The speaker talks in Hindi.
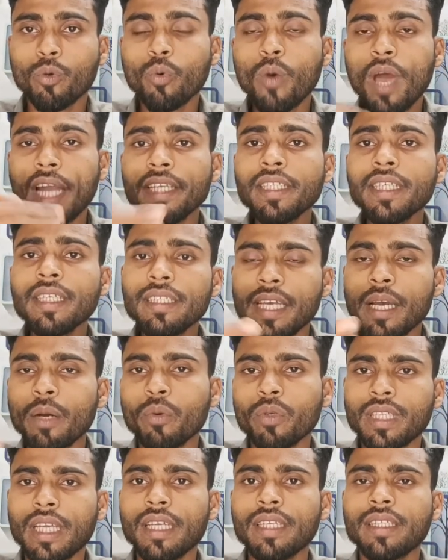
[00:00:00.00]
तो क्वालिटी
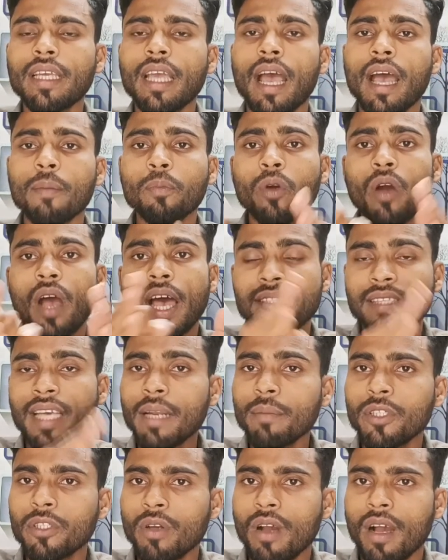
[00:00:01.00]
यह होता है कि आपको
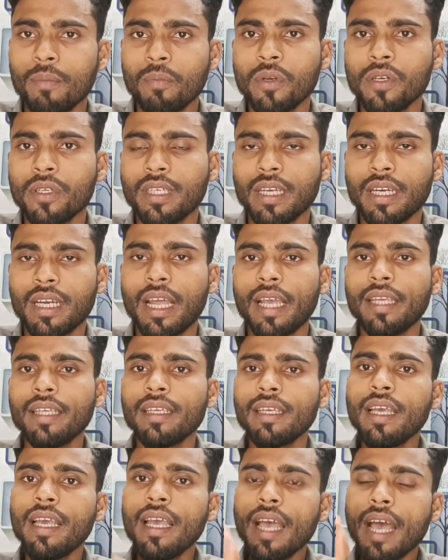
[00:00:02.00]
हज़ार वीडियो अपलोड करना
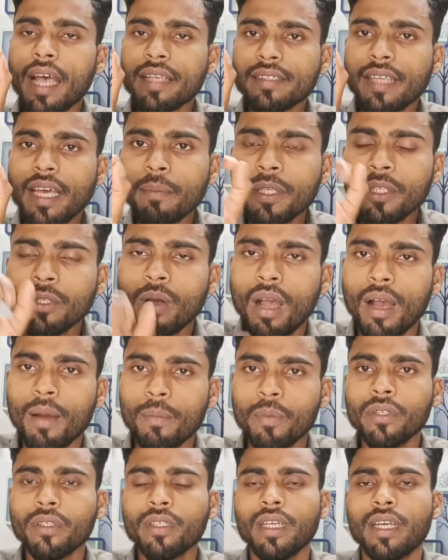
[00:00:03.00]
है हज़ार वीडियो
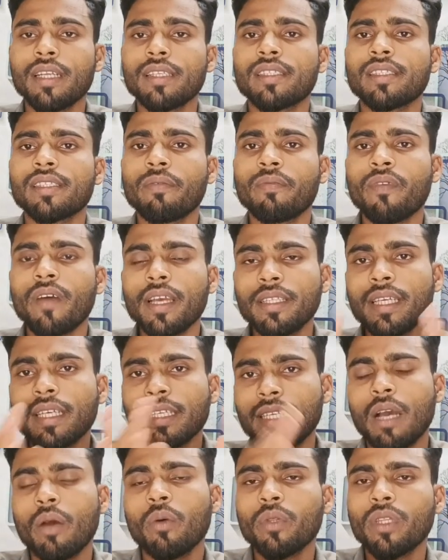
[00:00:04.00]
अपलोड करने से
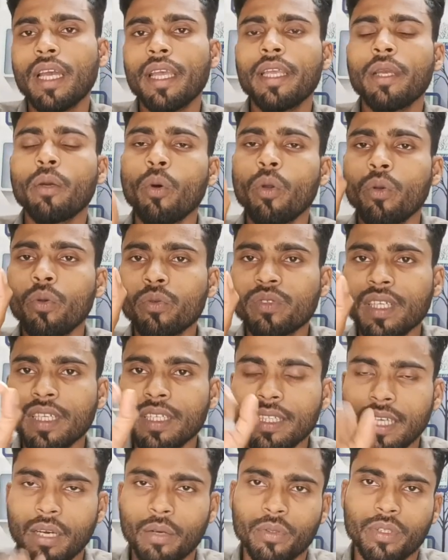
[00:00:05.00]
फ़ायदे क्या होता है और
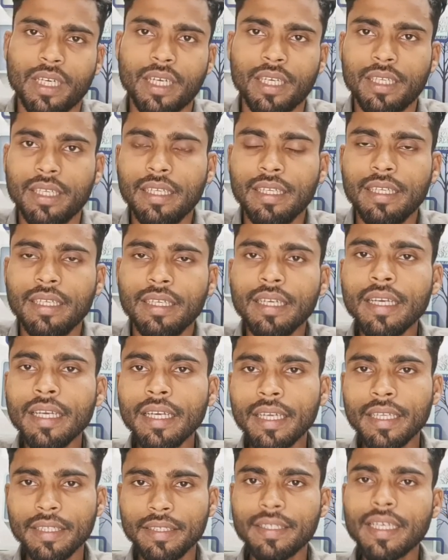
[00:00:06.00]
नुकसान क्या होता है
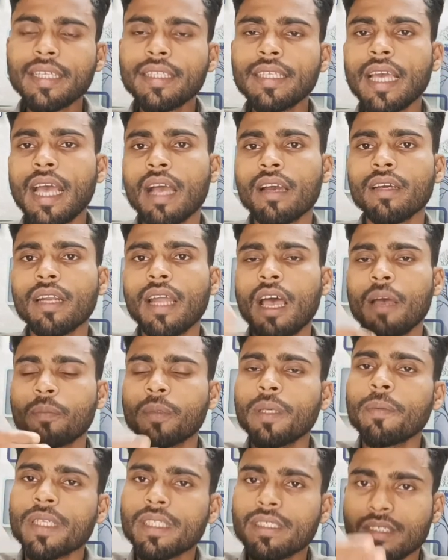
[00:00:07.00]
देखिए अगर
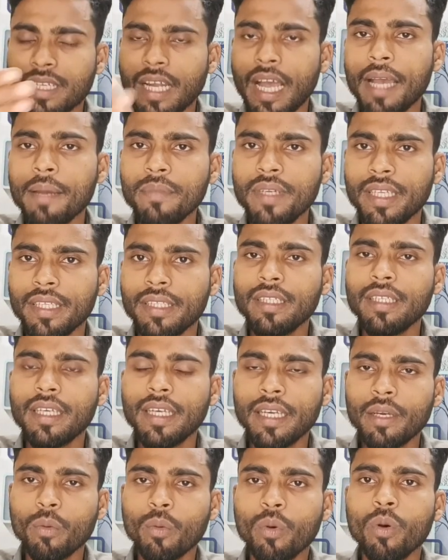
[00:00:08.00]
आपके पास टाइम
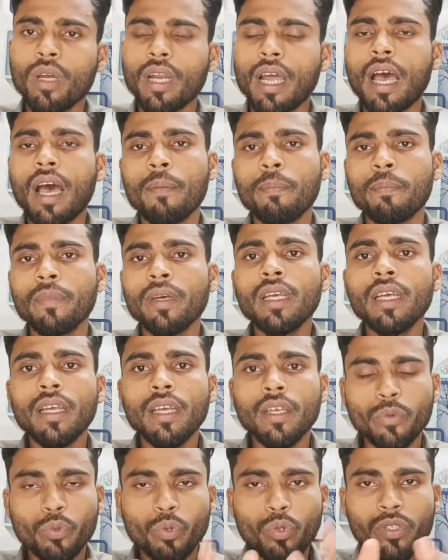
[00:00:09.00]
नहीं है और आप
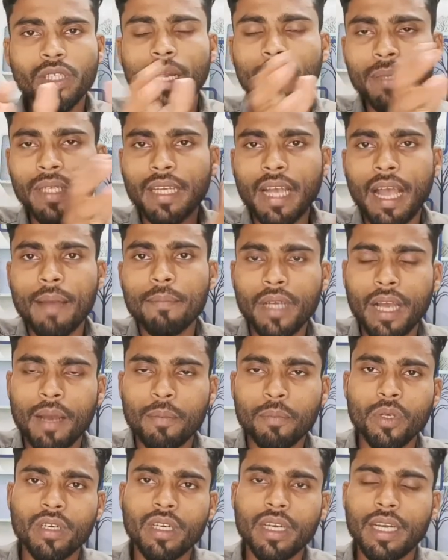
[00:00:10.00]
दूसरा भी काम
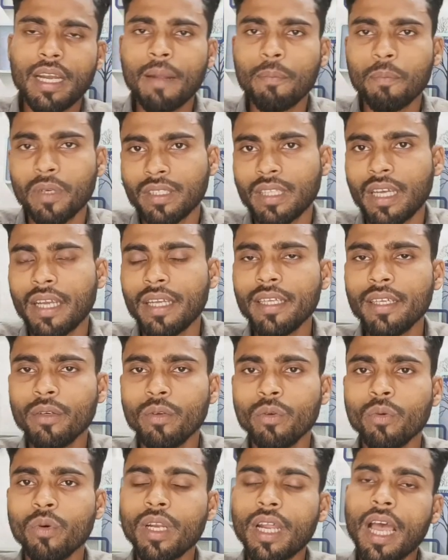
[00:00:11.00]
आपको करना पड़ता
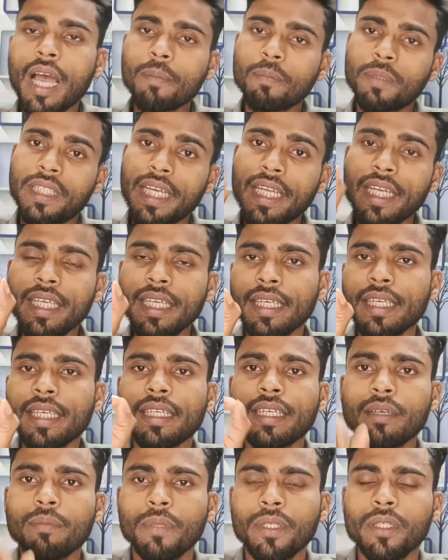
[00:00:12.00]
है और आप डेली
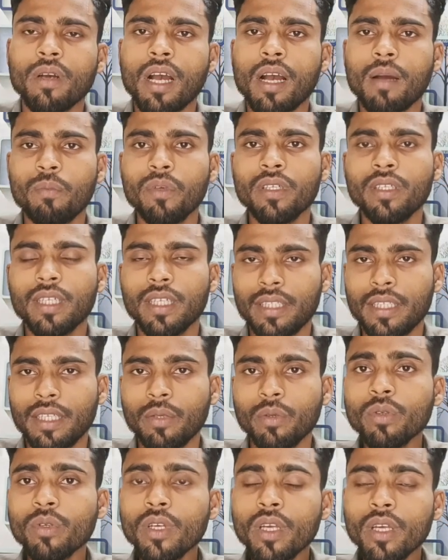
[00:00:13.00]
एक एक वीडियो अपलोड
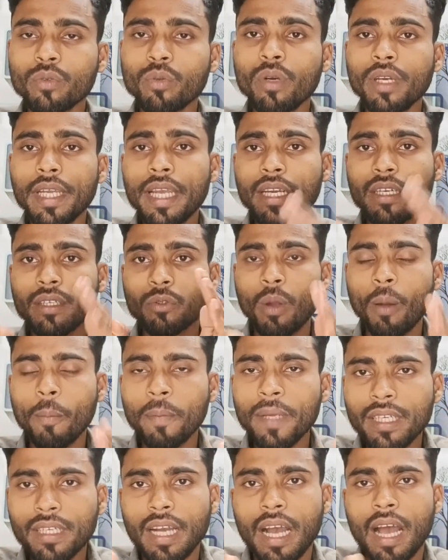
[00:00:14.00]
करते हो तो एक
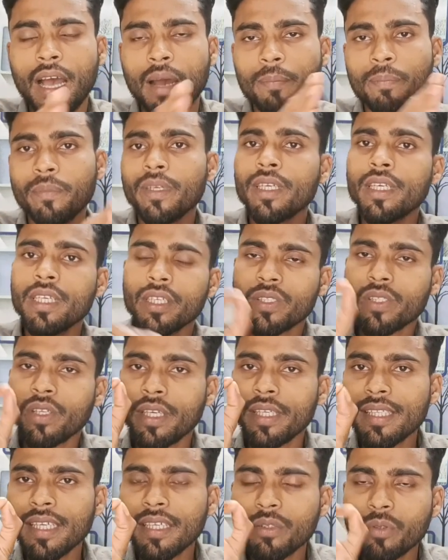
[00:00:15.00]
टॉपिक आप
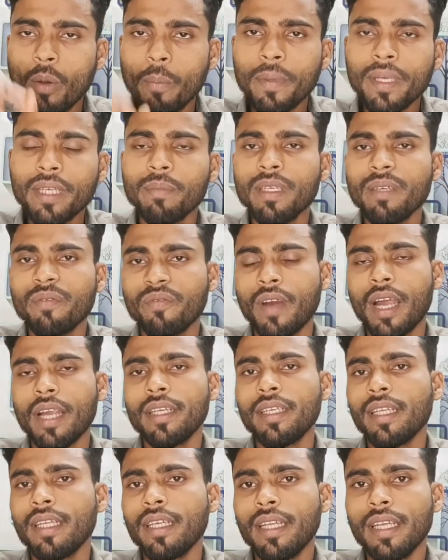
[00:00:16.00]
सही से टॉपिक भी
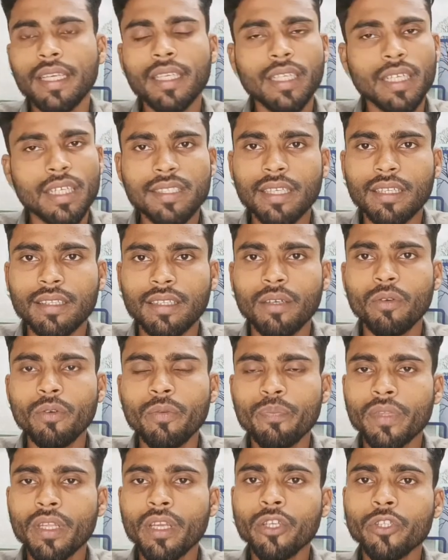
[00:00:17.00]
फाइंड नहीं कर सकते
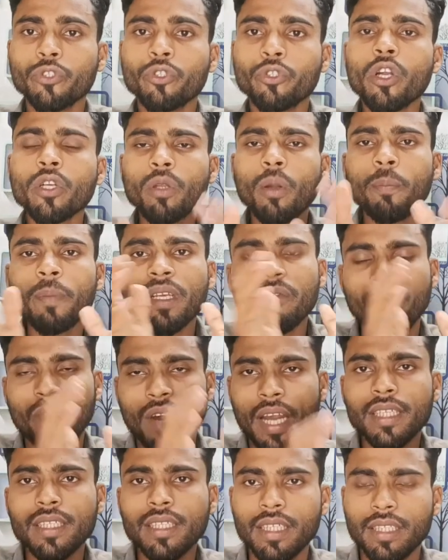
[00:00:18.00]
हो जो
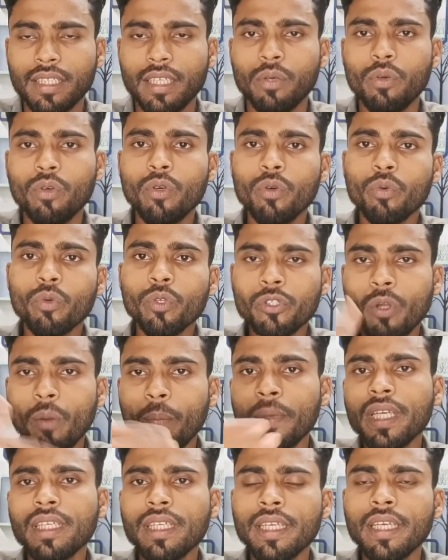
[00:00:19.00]
टॉपिक फाइंड करते हो
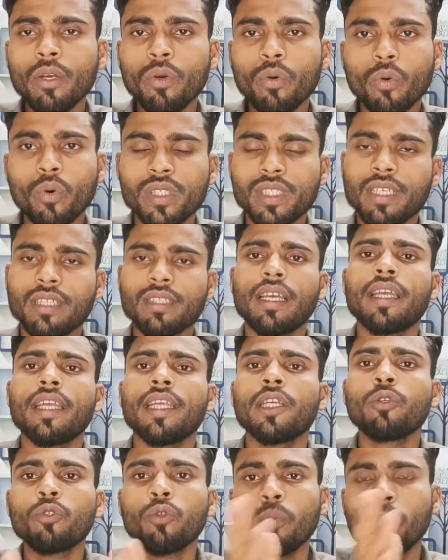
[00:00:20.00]
उस टॉपिक की हो सकता
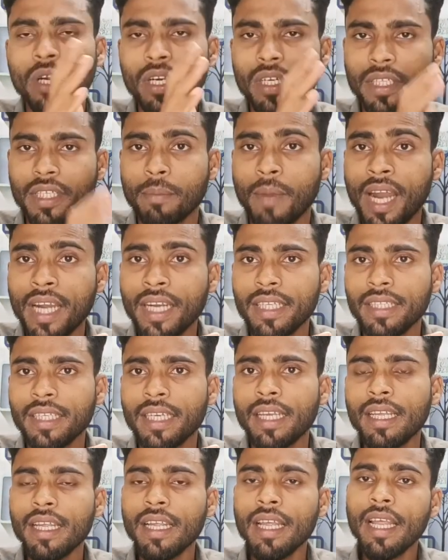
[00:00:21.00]
है यूट्यूब पर डिमांड
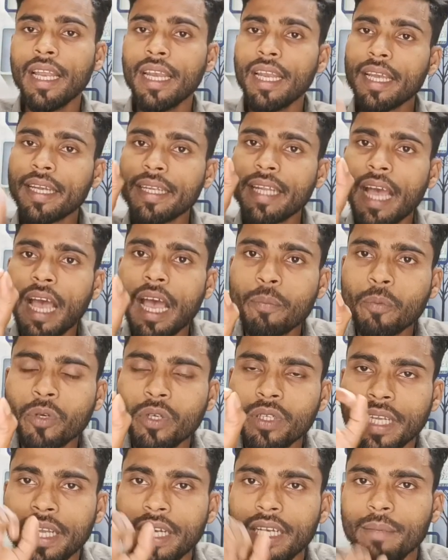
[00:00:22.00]
नहीं है लेकिन
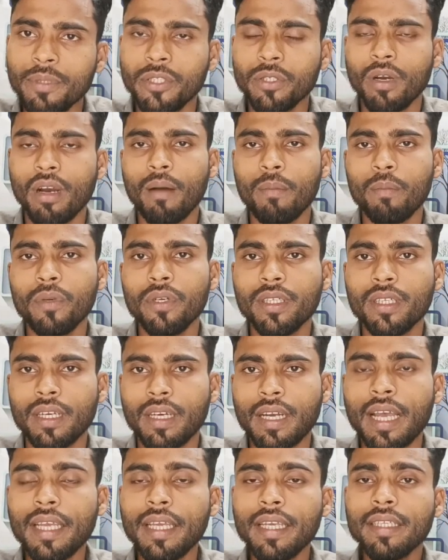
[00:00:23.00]
आपको डेली वीडियो अपलोड
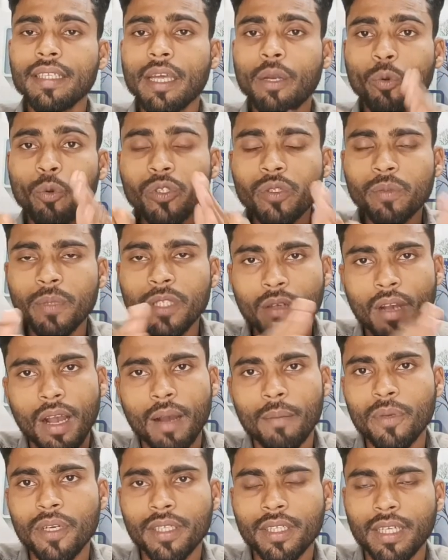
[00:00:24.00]
करना है या रोज़
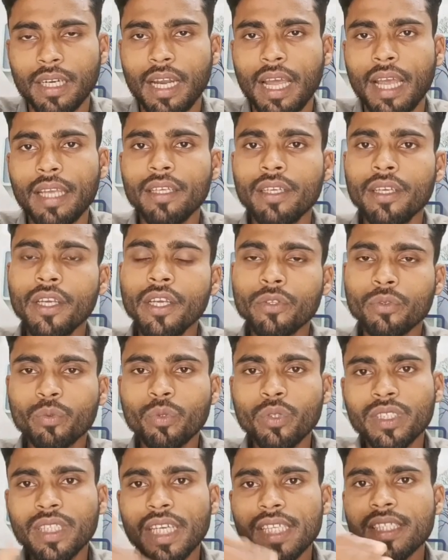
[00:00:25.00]
वीडियो अपलोड करना है
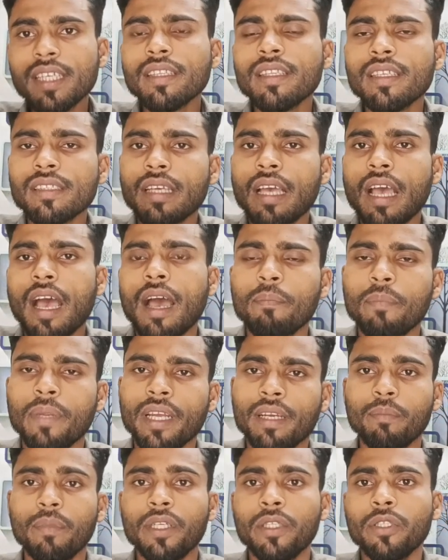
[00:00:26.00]
तो जैसे तैसे
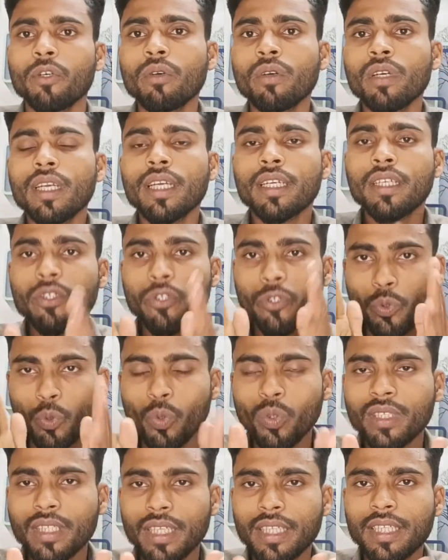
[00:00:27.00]
आप एक वीडियो
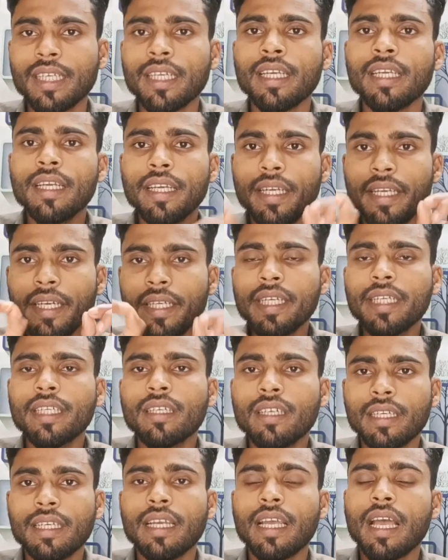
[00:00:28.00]
शूट करके
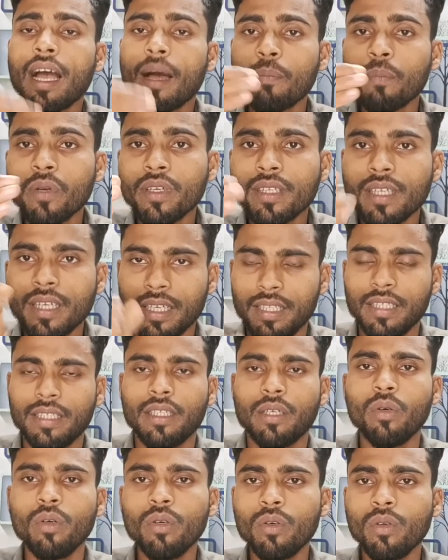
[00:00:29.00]
एडिट करके अपलोड कर
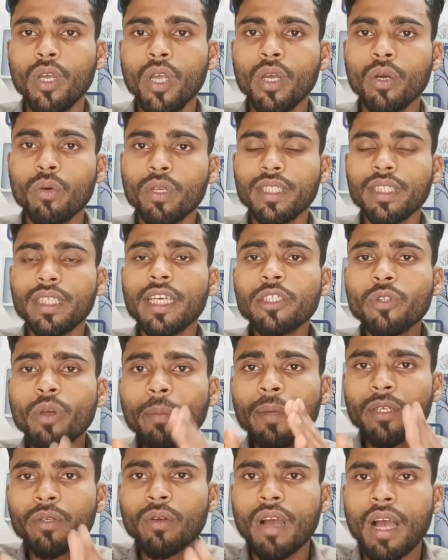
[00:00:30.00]
देते हो और ये
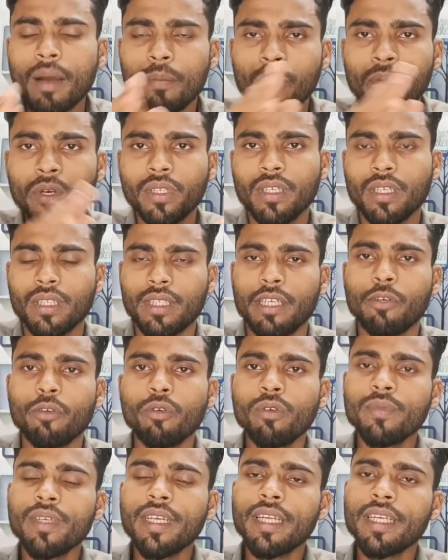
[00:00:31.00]
जो वीडियो अपलोड करते
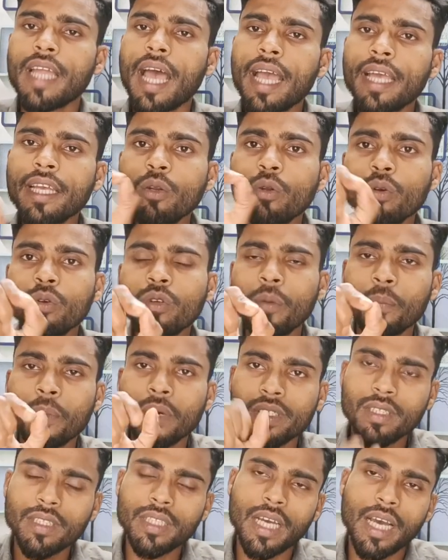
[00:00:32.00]
हो ना ही लोगों
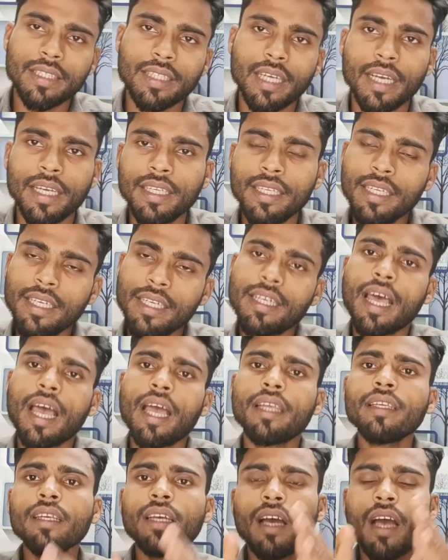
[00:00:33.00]
को पसंद आता है
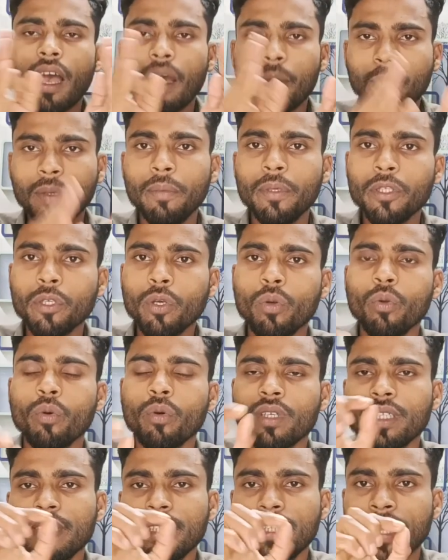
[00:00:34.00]
ना ही आपकी वीडियो
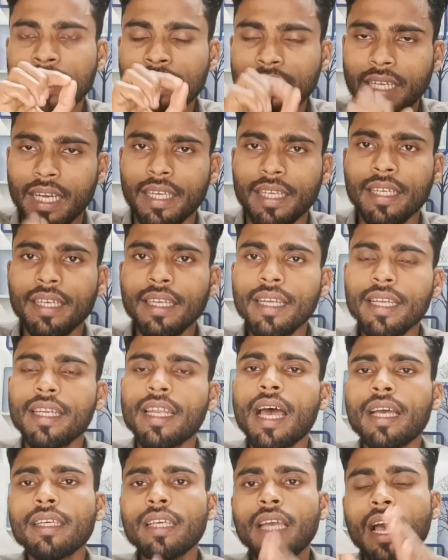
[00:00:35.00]
लोग देखता है
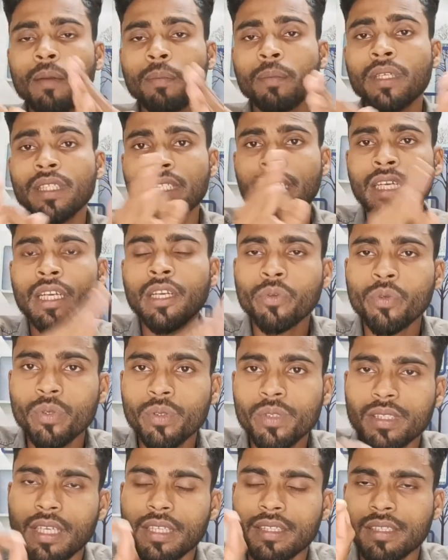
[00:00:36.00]
ना ही आपके चैनल
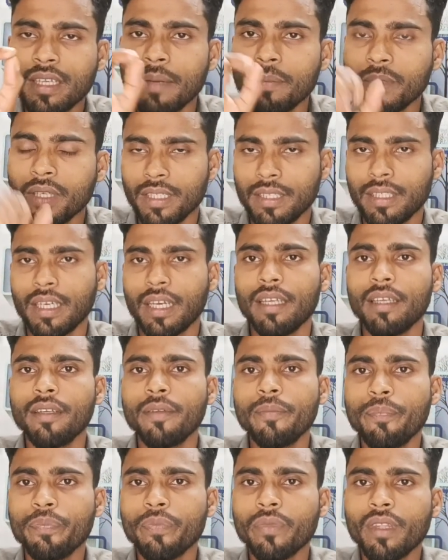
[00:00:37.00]
को सब्सक्राइब करता
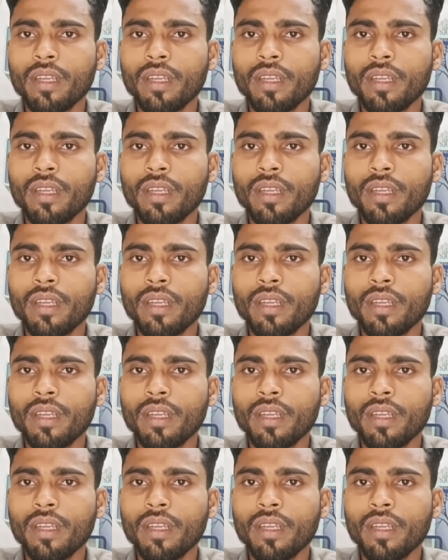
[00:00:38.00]
है